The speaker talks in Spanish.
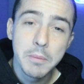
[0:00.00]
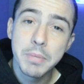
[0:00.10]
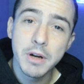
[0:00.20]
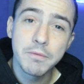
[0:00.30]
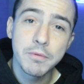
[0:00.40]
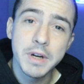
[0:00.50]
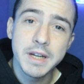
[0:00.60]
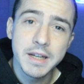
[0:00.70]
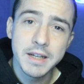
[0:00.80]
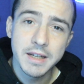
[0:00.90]
pero fue
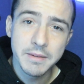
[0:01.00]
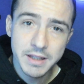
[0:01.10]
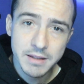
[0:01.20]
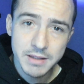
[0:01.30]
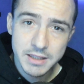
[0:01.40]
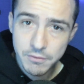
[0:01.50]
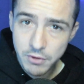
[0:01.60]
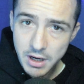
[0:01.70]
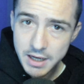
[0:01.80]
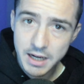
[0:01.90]
que evidentemente se
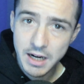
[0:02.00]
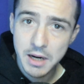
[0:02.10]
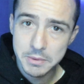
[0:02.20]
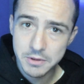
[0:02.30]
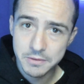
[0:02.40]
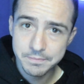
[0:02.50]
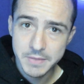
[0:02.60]
fueron a quejar al árbitro.